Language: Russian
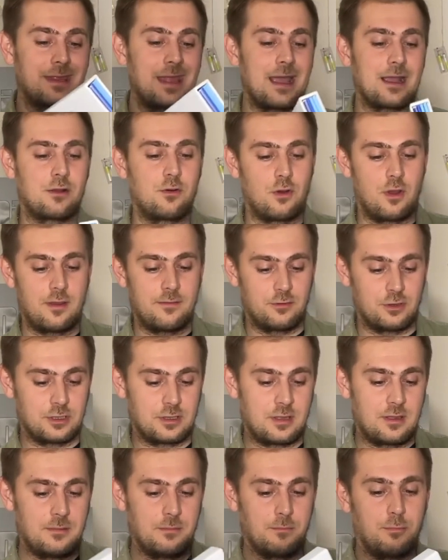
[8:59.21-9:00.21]
такой вот
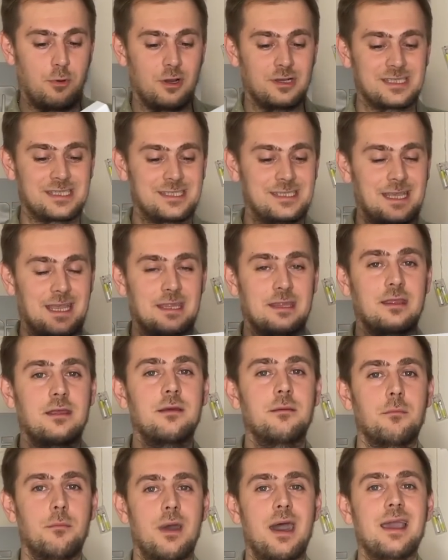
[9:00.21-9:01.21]
бокс-сет
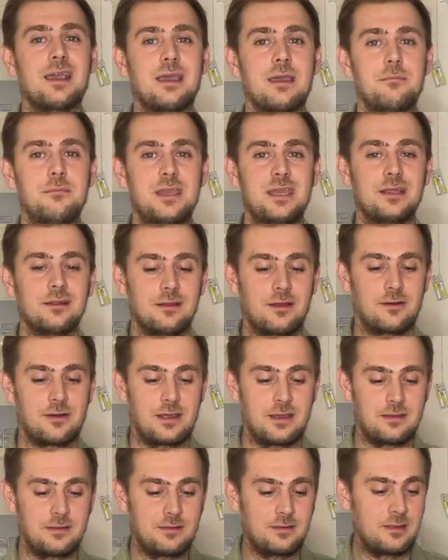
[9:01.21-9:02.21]
Мака
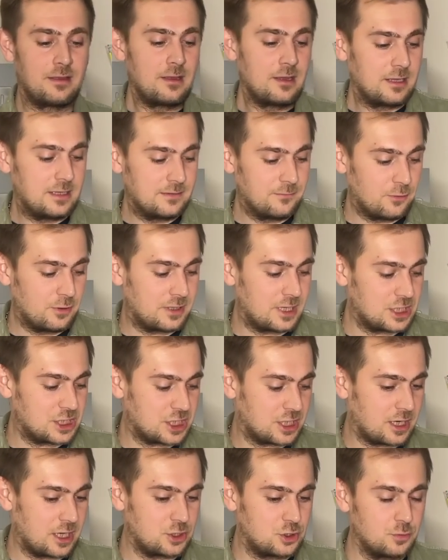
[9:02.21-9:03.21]
Миллера. Его даже
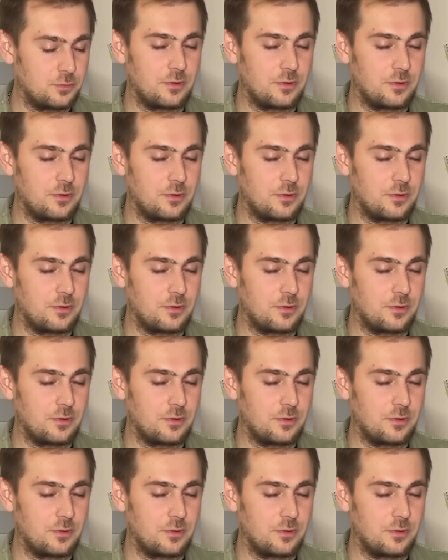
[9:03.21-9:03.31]
хочу